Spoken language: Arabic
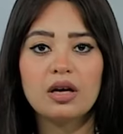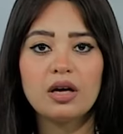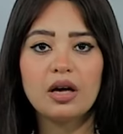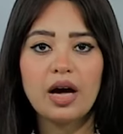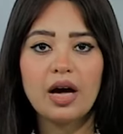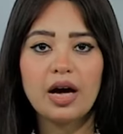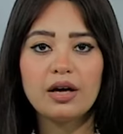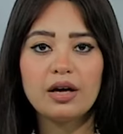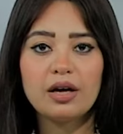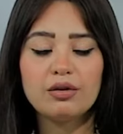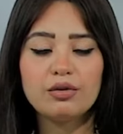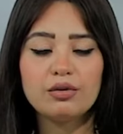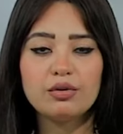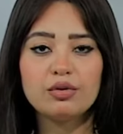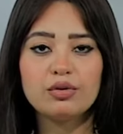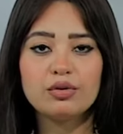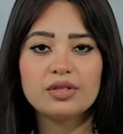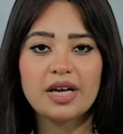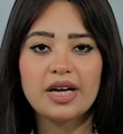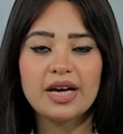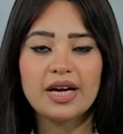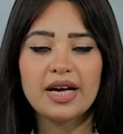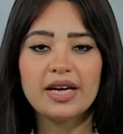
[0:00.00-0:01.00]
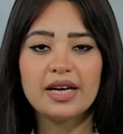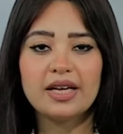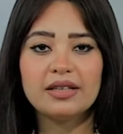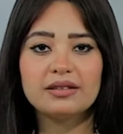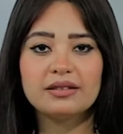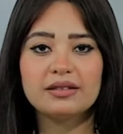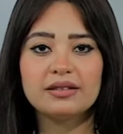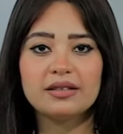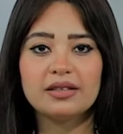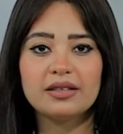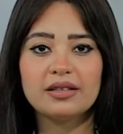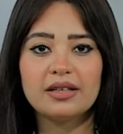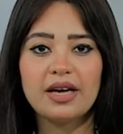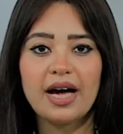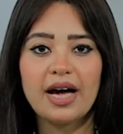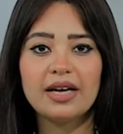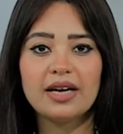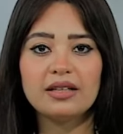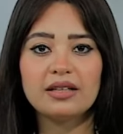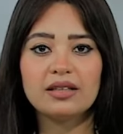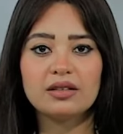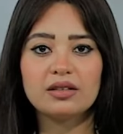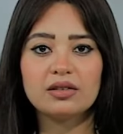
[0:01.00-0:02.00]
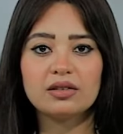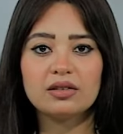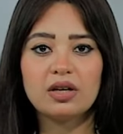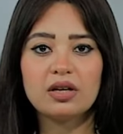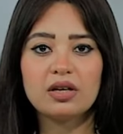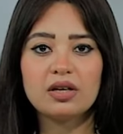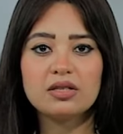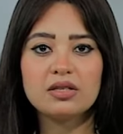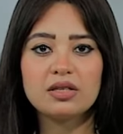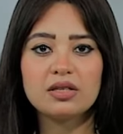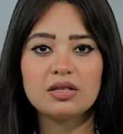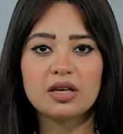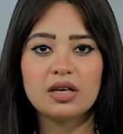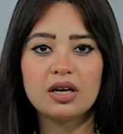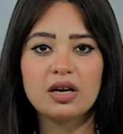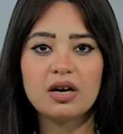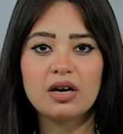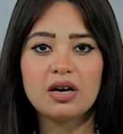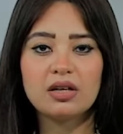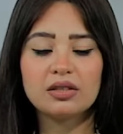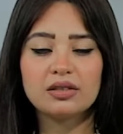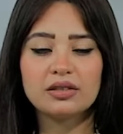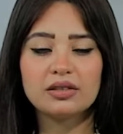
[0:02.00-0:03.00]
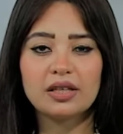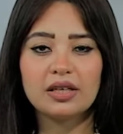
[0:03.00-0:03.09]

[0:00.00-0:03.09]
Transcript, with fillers: حيث سجلت حالة الطقس درجات